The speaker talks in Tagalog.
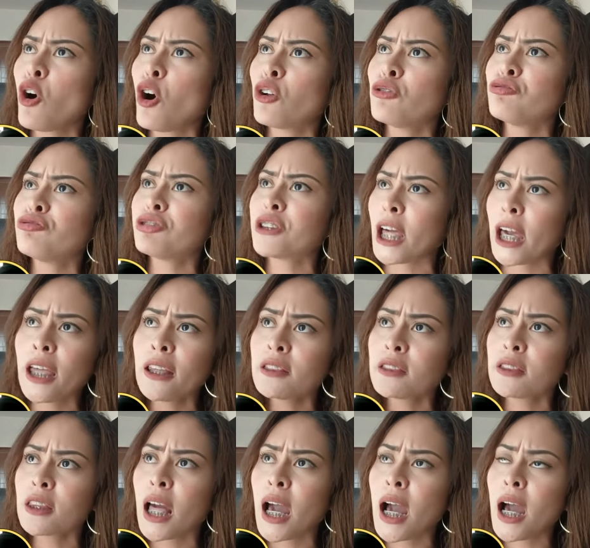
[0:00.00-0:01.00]
content
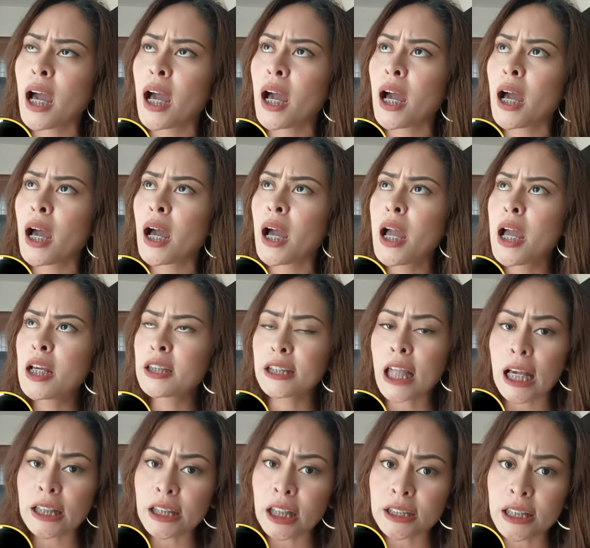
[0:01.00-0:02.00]
na
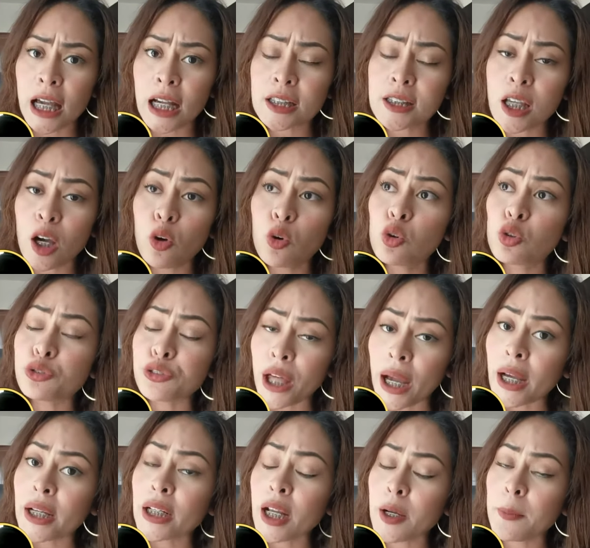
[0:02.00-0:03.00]
tatatak sa
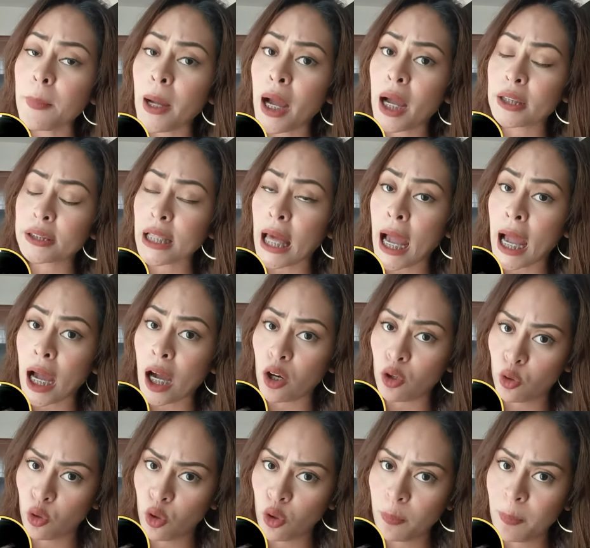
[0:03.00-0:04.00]
utak ng mga
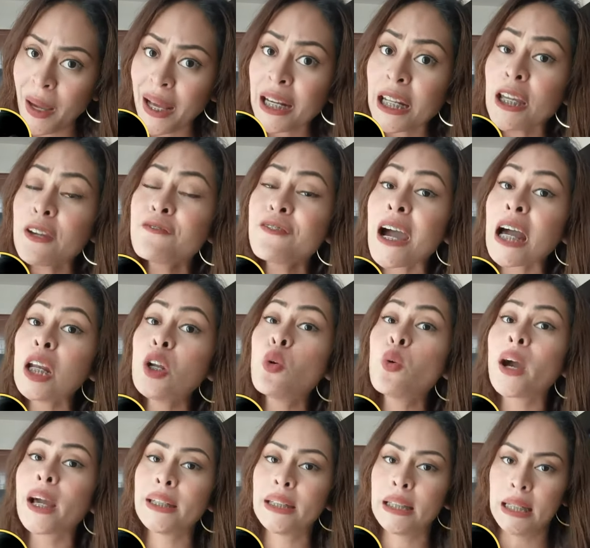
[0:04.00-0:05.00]
tao para mm. i-follow
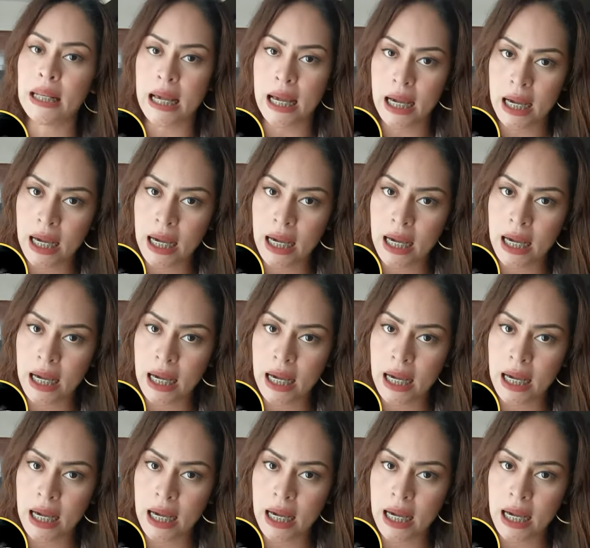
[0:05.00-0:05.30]
ka nila.